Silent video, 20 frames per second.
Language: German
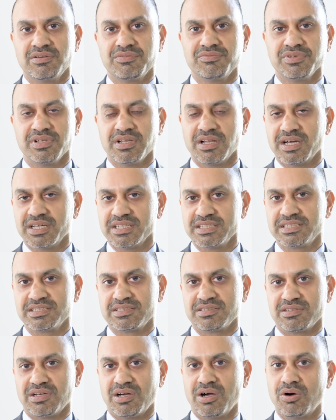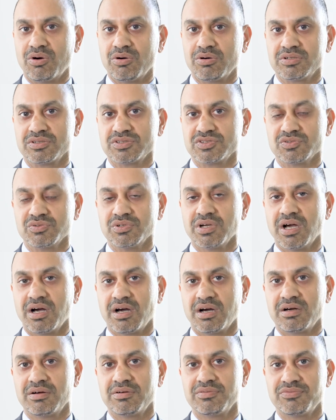vielleicht auch
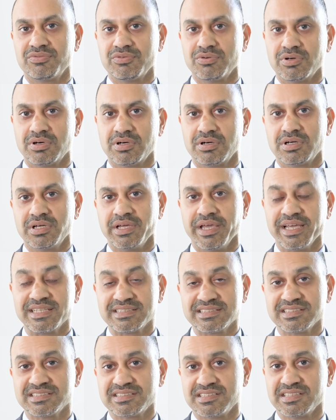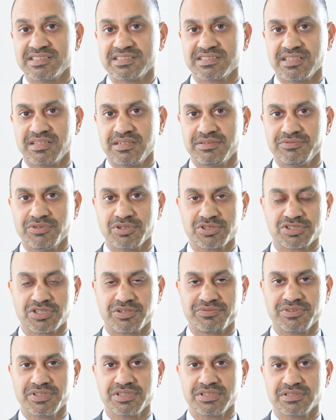sogar vor existenziellen
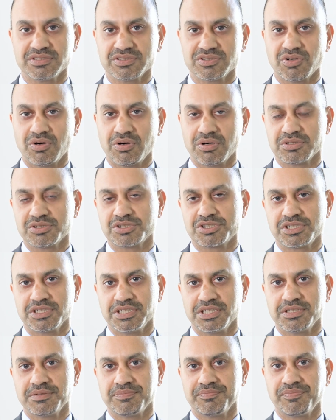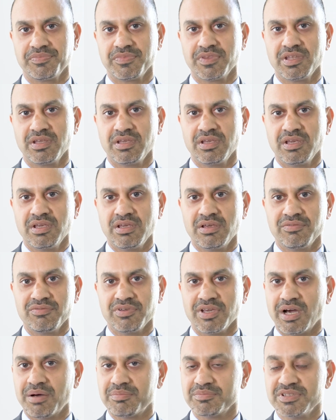wirtschaftlichen Sorgen stehen.
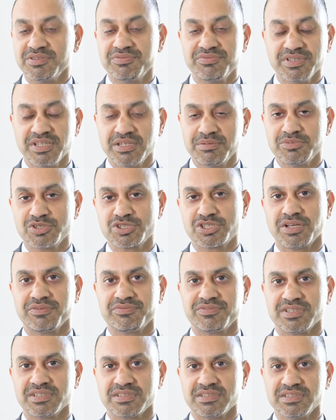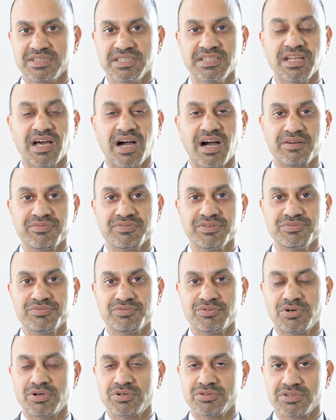Wir haben die vielen Beschäftigten, die nach wie
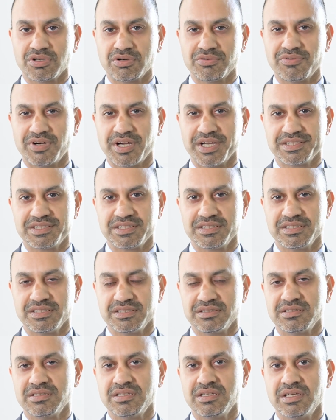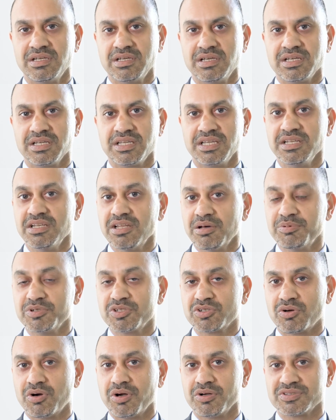vor und auch weiterhin
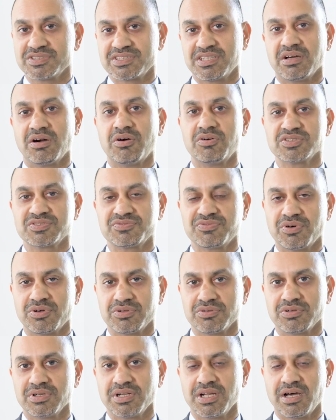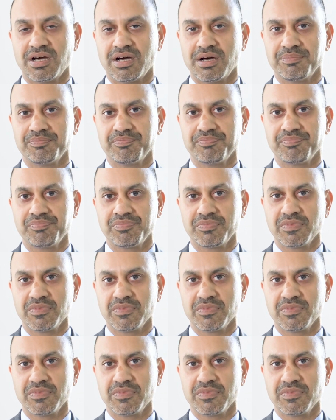Kinderbetreuungsherausforderungen haben.